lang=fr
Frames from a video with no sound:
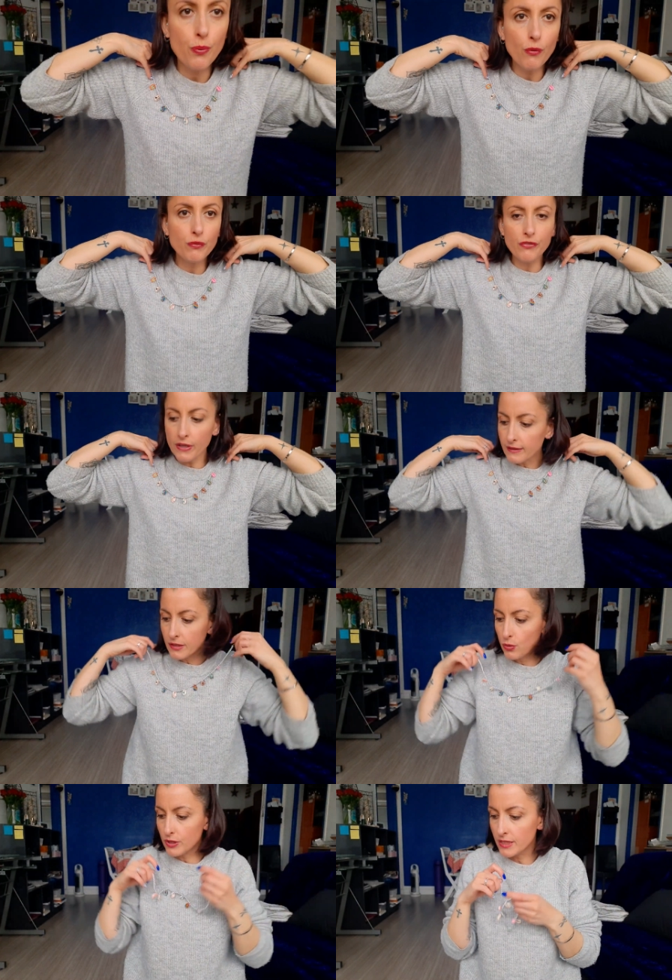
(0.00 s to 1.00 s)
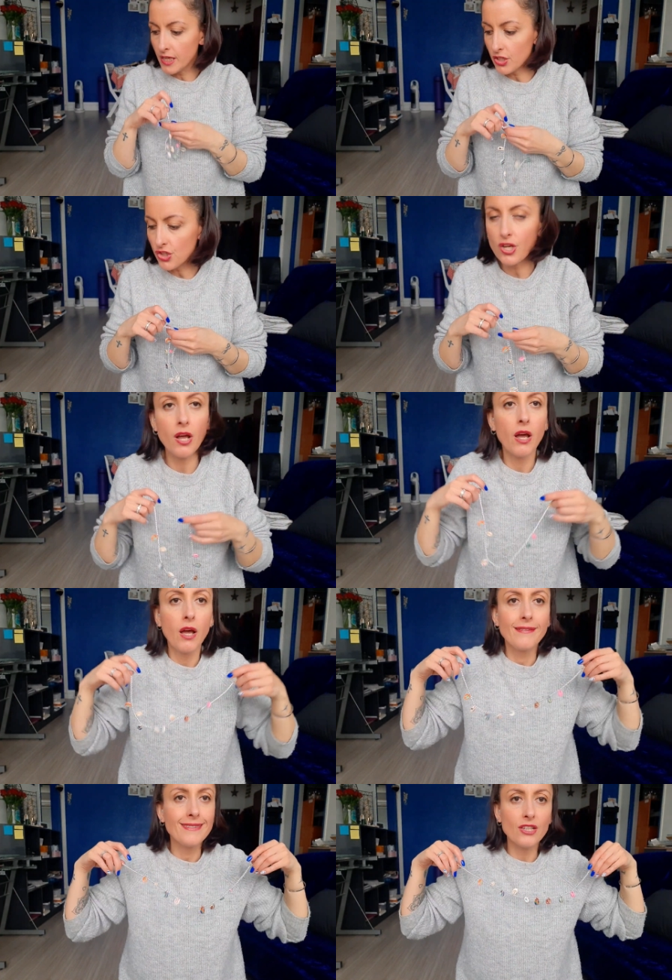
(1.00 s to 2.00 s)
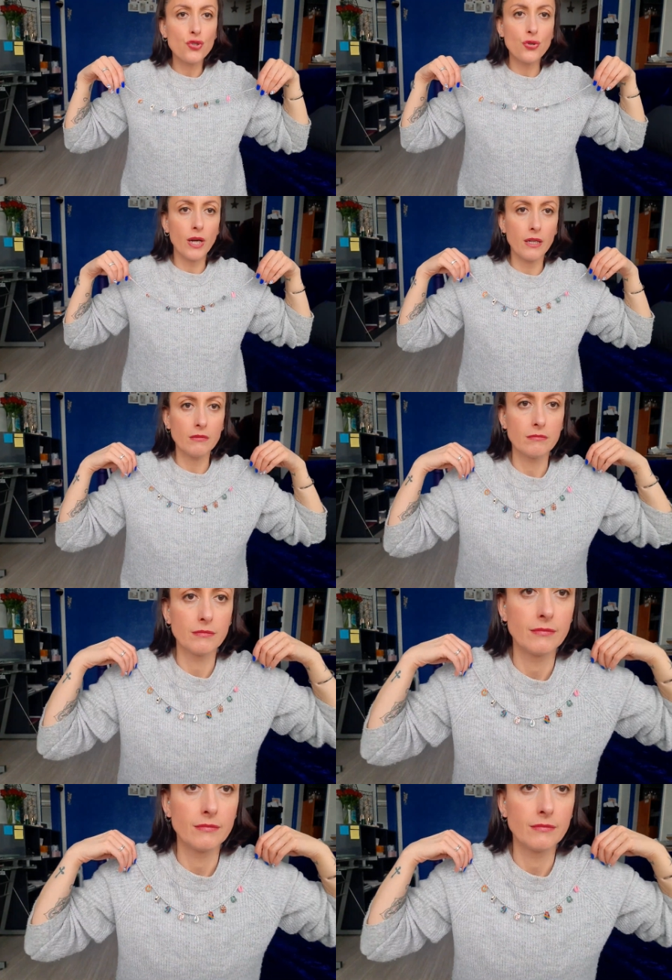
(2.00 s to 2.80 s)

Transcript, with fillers: peux vous faire des coquillages naturels.